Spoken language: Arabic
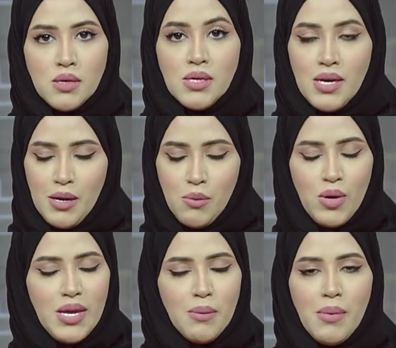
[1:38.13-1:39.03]
نعم
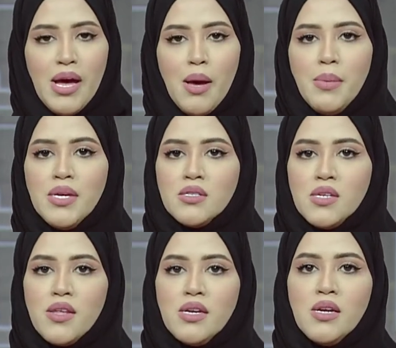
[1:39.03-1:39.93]
ولكن ما أهمية
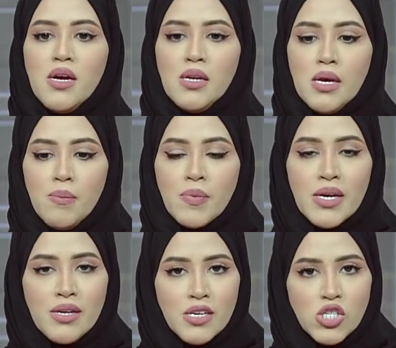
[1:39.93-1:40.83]
أستاذة لينا أن
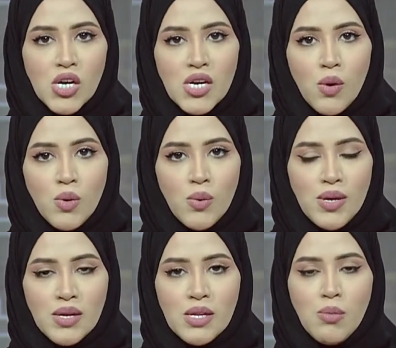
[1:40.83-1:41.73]
نجعل
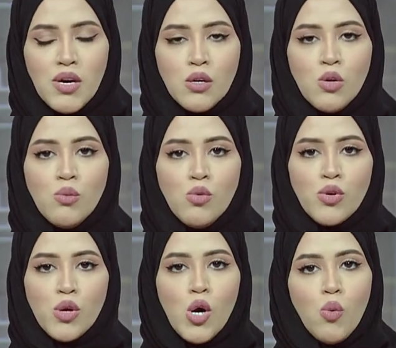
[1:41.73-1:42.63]
أولويات لبعض
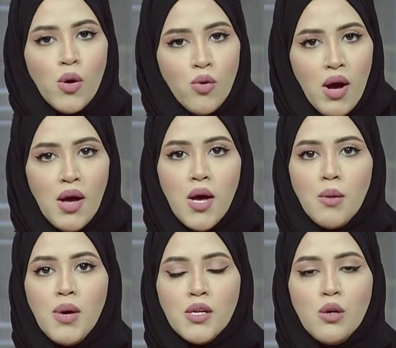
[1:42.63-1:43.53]
الأمور ونؤخر
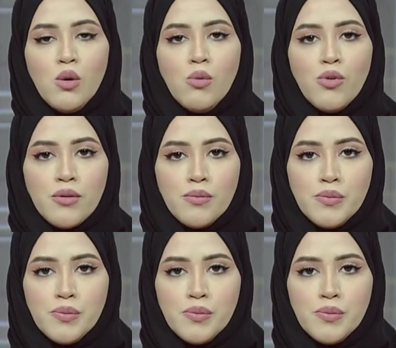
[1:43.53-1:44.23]
بعض الأمور